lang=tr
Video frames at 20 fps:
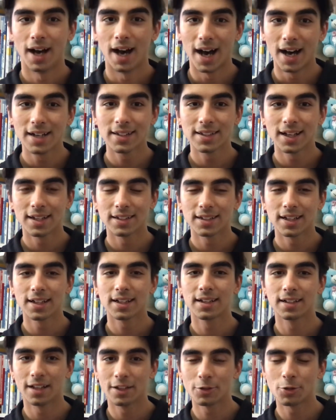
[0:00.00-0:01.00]
Ard arda
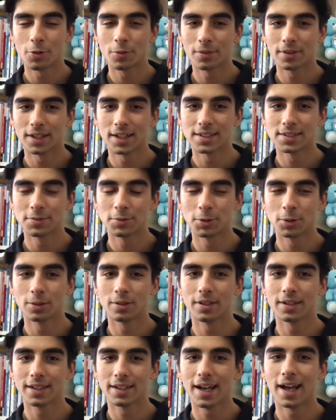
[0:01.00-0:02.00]
Clash of Clans
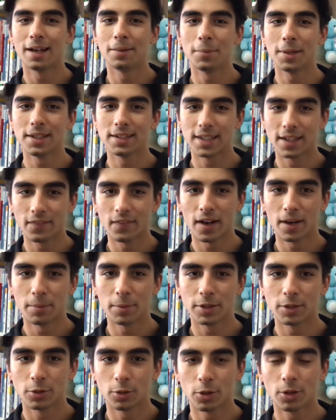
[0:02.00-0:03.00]
videoları gelmeye devam
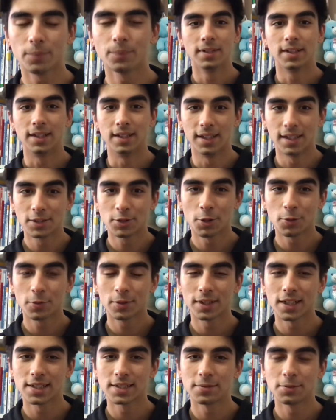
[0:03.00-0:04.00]
ediyor. Clash of
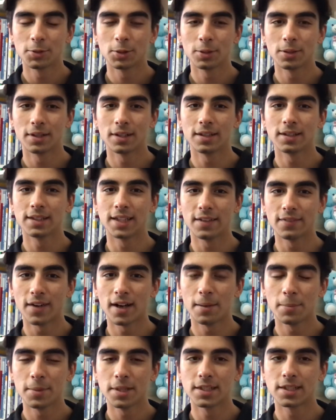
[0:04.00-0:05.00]
Clans videolarının
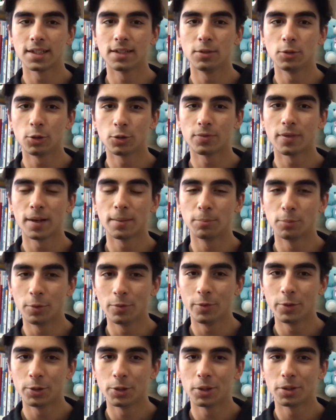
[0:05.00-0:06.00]
devamı için lütfen
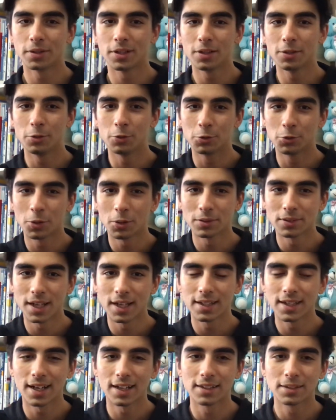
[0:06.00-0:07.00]
bu videoya da 110
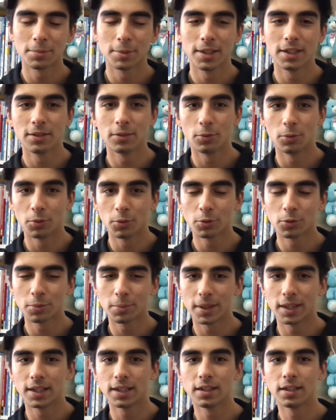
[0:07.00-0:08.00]
like atmayı
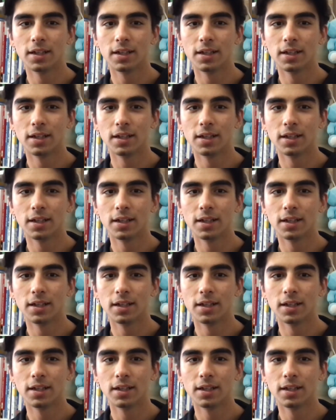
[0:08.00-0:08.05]
unutmayın.